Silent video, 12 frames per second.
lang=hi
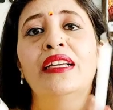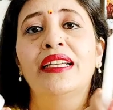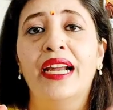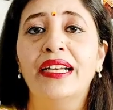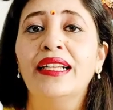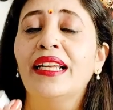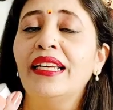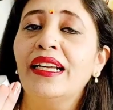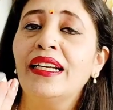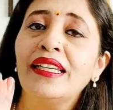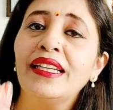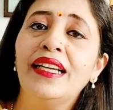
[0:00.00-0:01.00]
कैंडल नहीं है
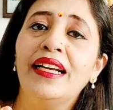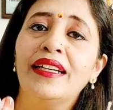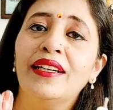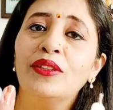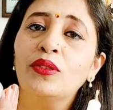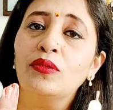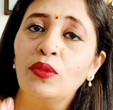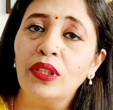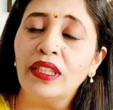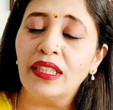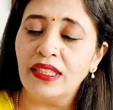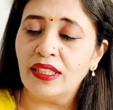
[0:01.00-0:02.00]
टी लाइट है तो वो
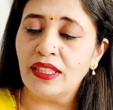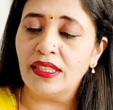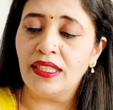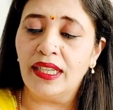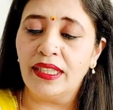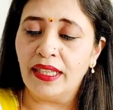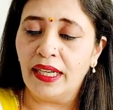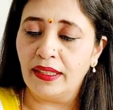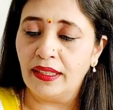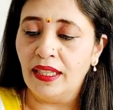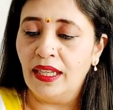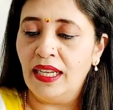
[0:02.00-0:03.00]
ले लीजिए टी लाइट
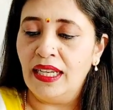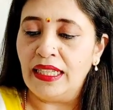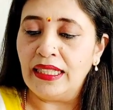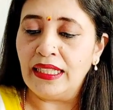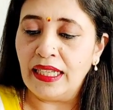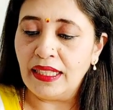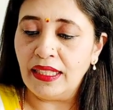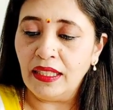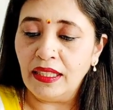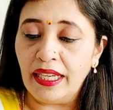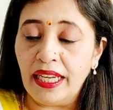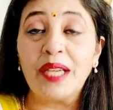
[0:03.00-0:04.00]
कैंडल ले लिया
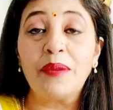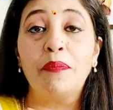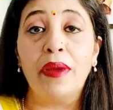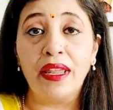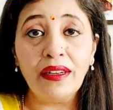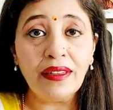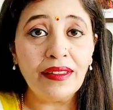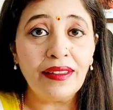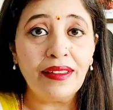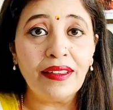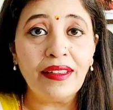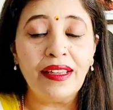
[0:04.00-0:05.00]
एक पेन
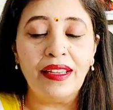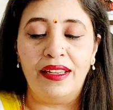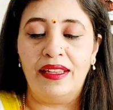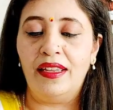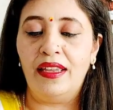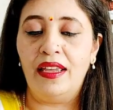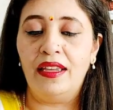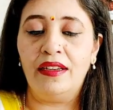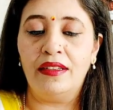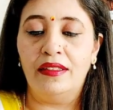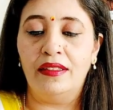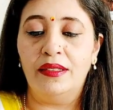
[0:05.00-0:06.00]
एक
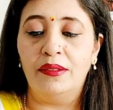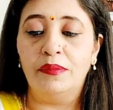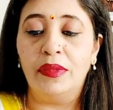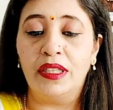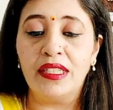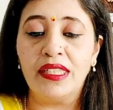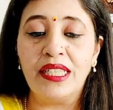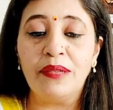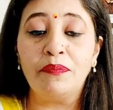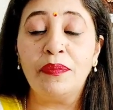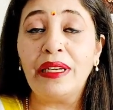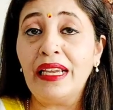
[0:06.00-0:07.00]
बड़ी सी
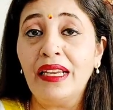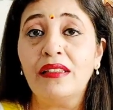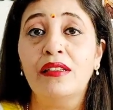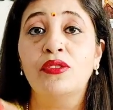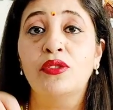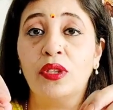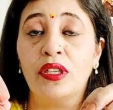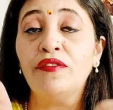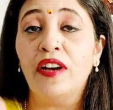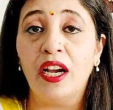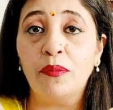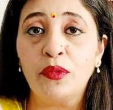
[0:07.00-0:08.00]
प्लेट जो कि
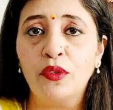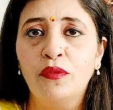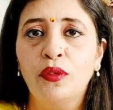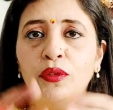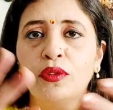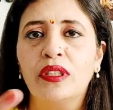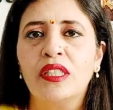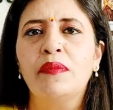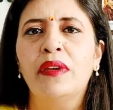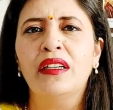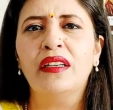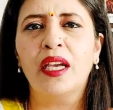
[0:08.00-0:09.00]
फायर प्रूफ हो तो इट्स
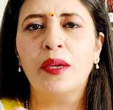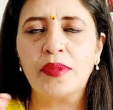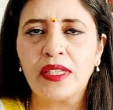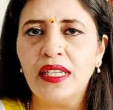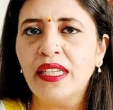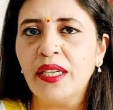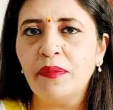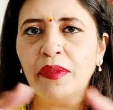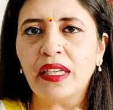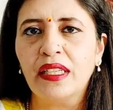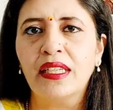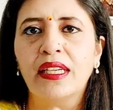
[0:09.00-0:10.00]
बेटर कि आप स्टील की
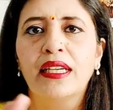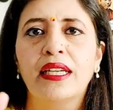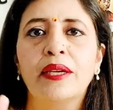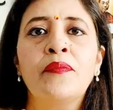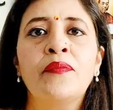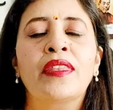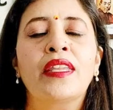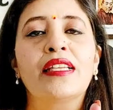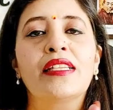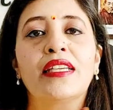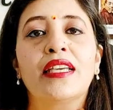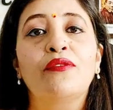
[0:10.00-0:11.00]
प्लेट ले लें
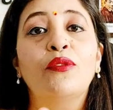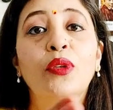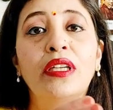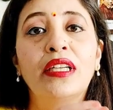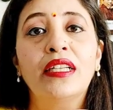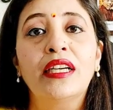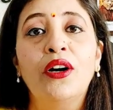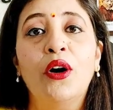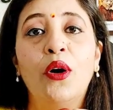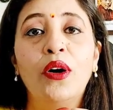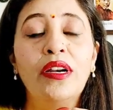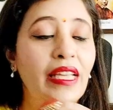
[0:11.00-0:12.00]
ठीक है वो ले लिया
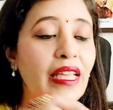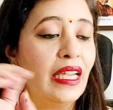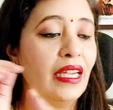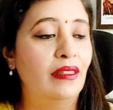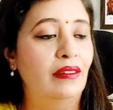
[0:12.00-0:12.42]
और एक